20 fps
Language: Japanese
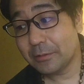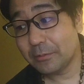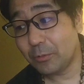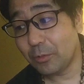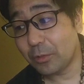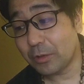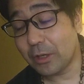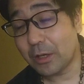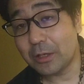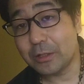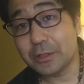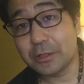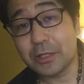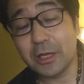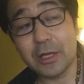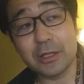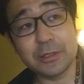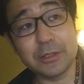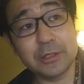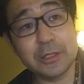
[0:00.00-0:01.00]
もうだから
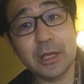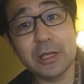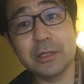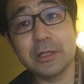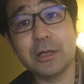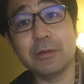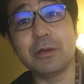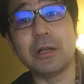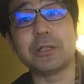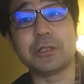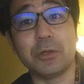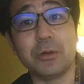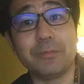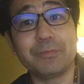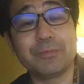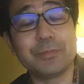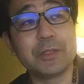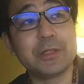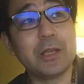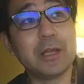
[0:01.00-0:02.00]
2000、2000年ぐらいでしょ
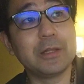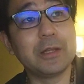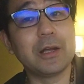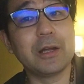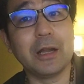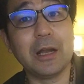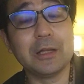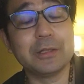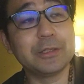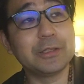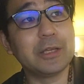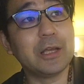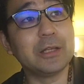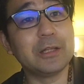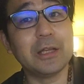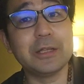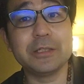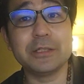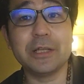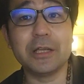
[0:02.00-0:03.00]
?2000 年から ?2000
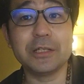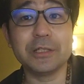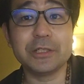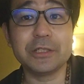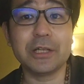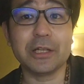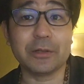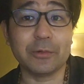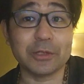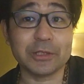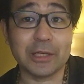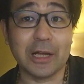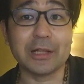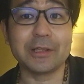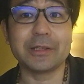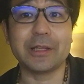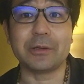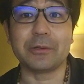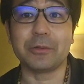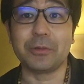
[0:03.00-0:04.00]
年、2001年で私
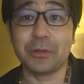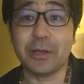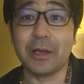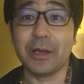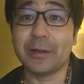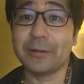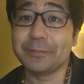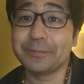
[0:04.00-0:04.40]
会ってるので。